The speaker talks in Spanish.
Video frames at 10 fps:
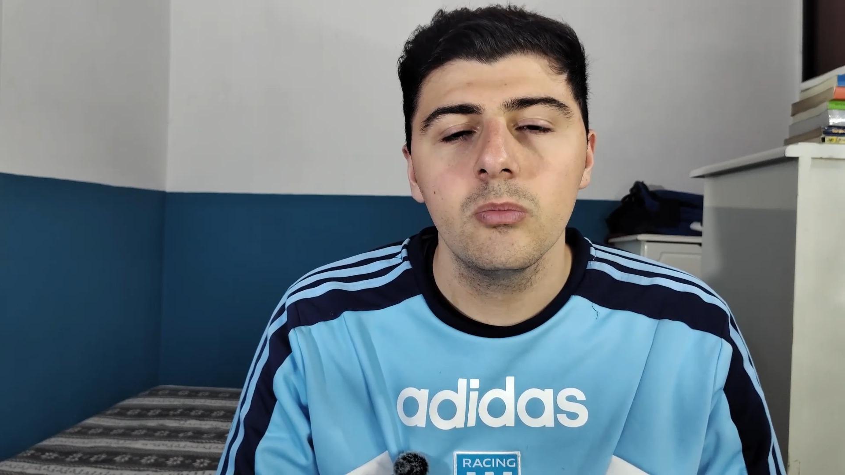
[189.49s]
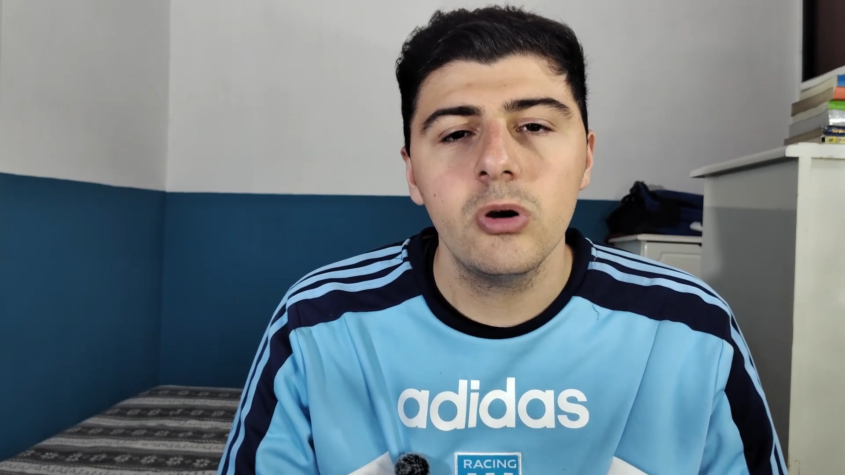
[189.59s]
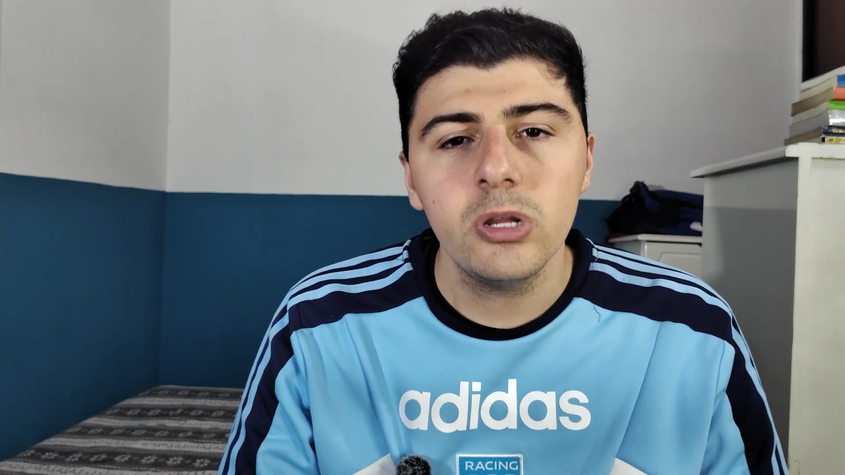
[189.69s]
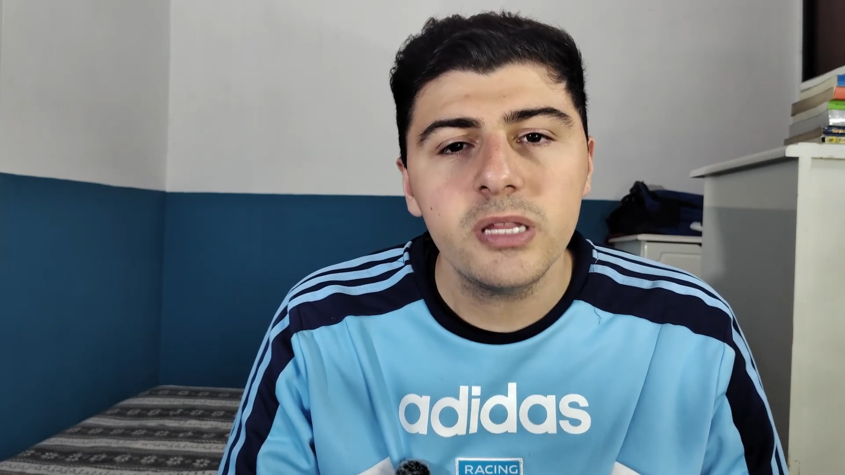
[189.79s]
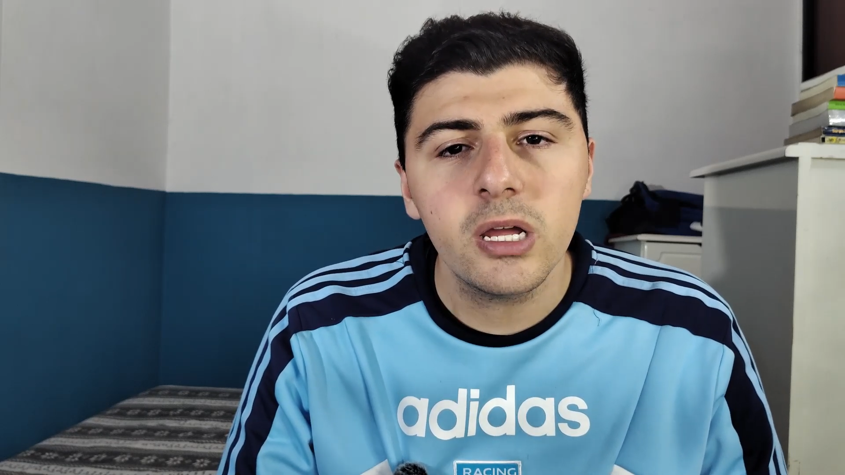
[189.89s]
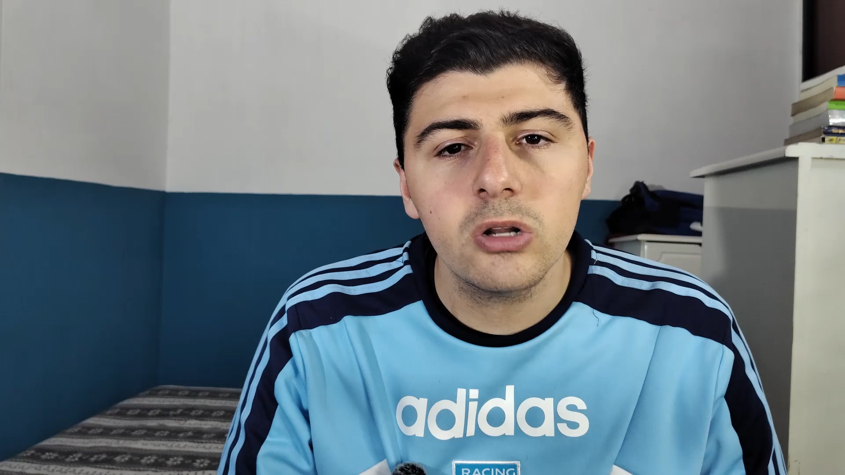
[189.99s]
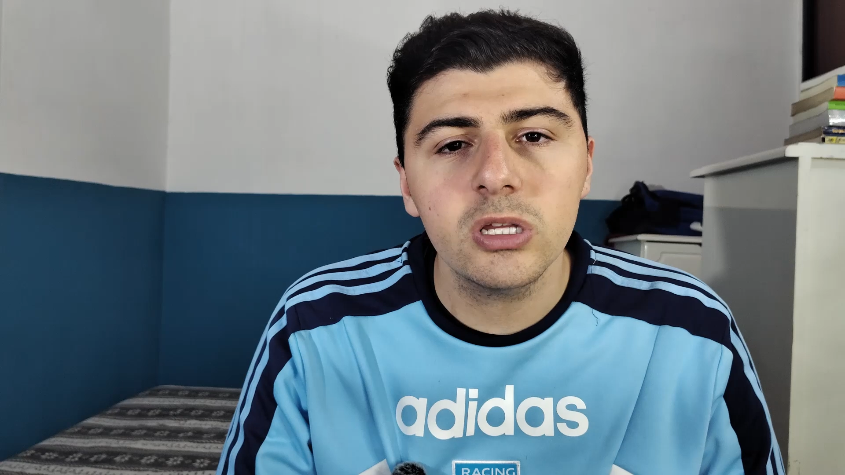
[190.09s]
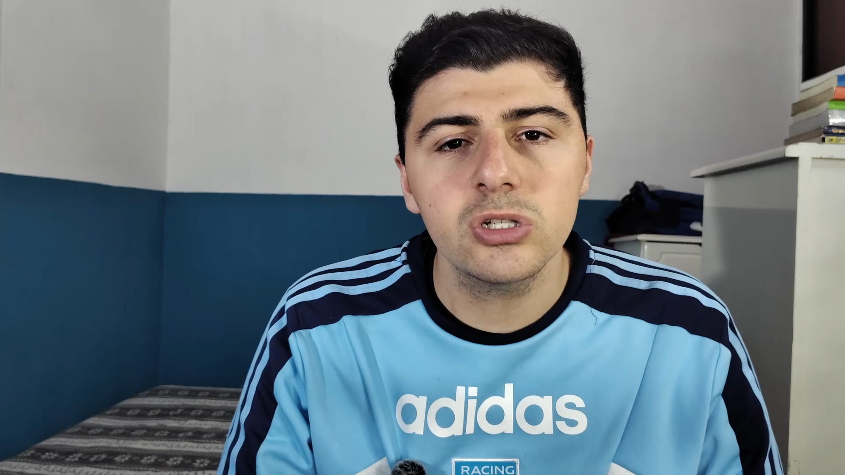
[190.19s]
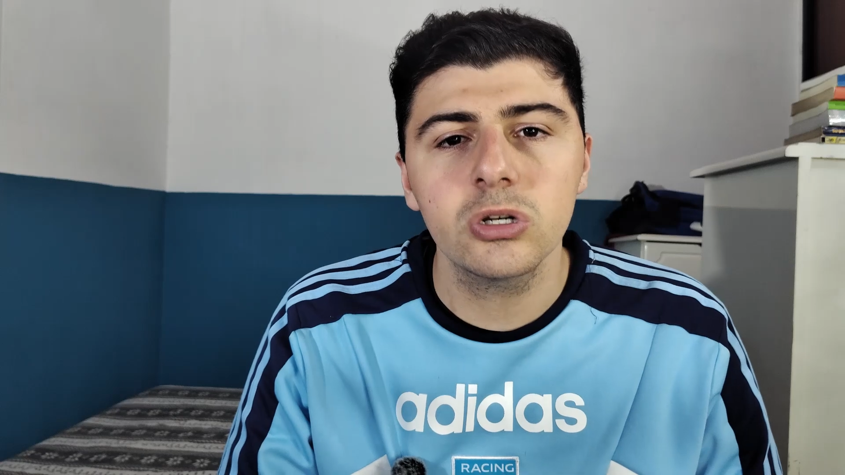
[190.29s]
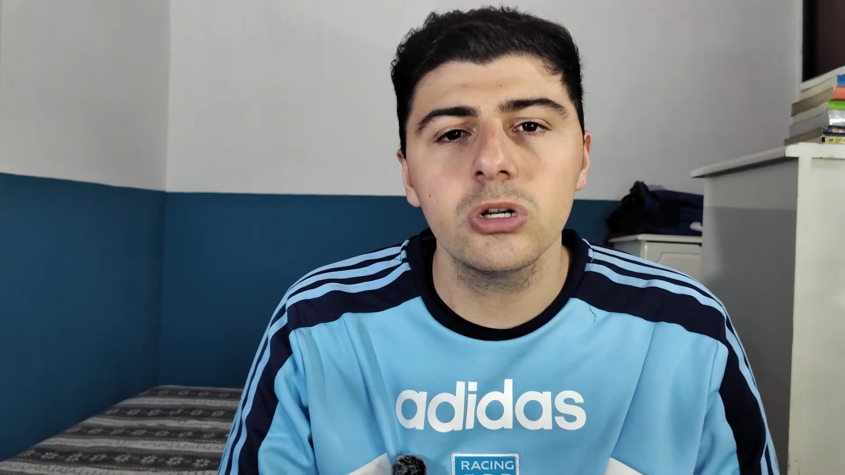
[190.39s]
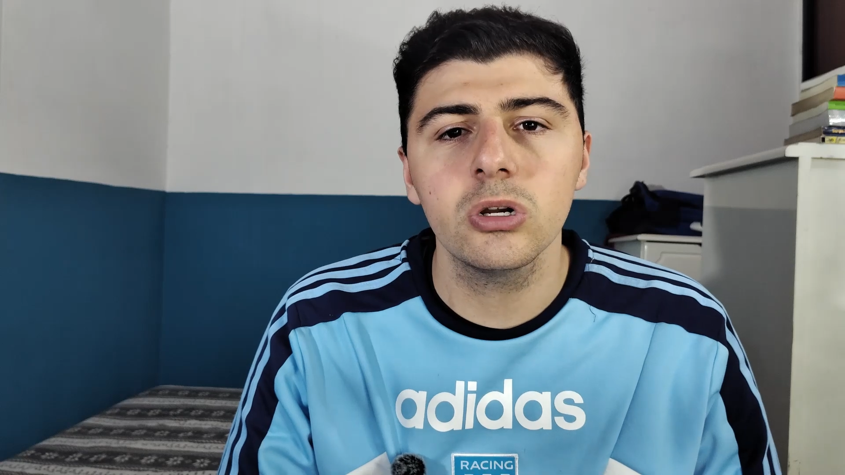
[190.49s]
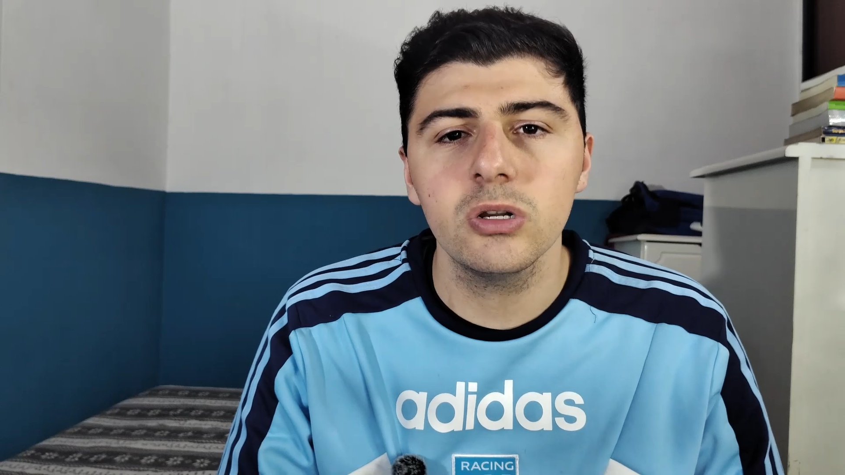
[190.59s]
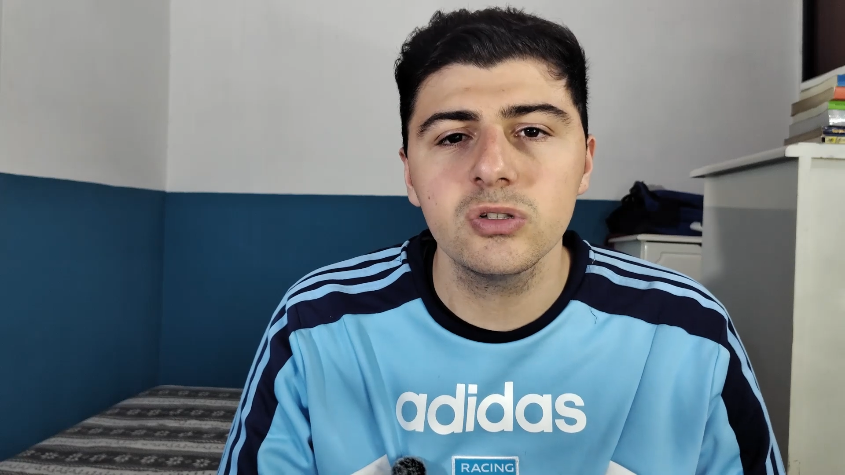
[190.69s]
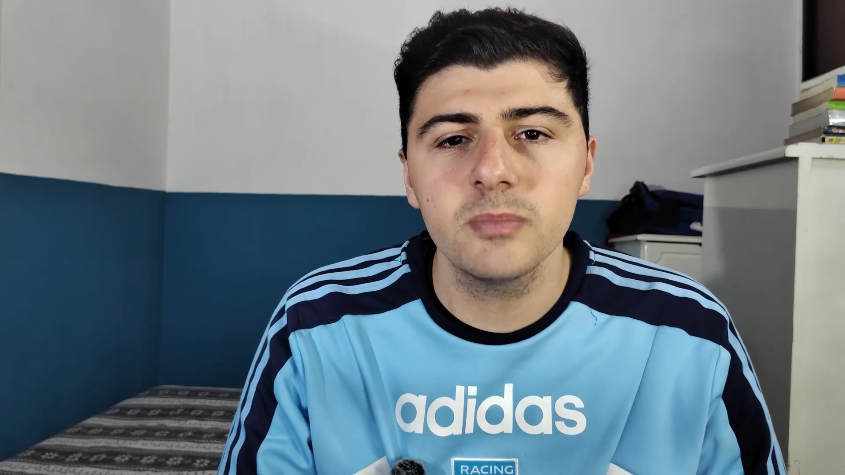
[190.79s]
Bueno, esta derrota yo creo que no